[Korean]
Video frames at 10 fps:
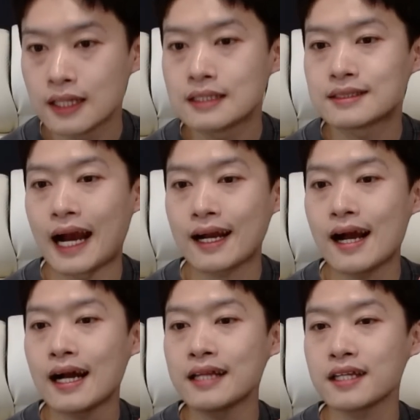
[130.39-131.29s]

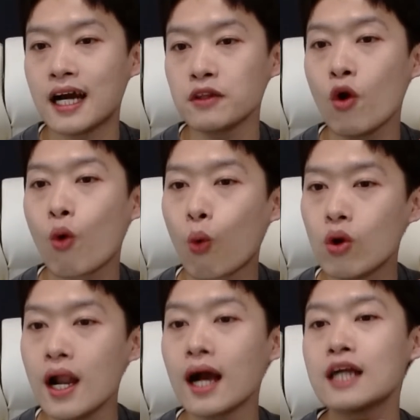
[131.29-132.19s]
자카가 한 칸
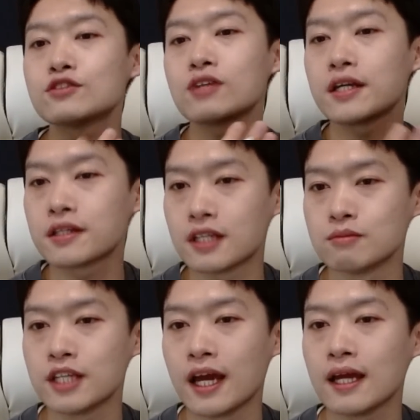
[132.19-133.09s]
올라갈 수가 있기
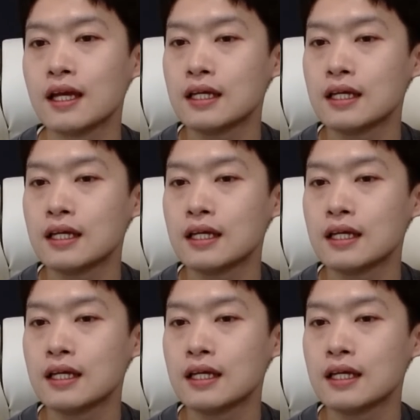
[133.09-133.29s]
때문에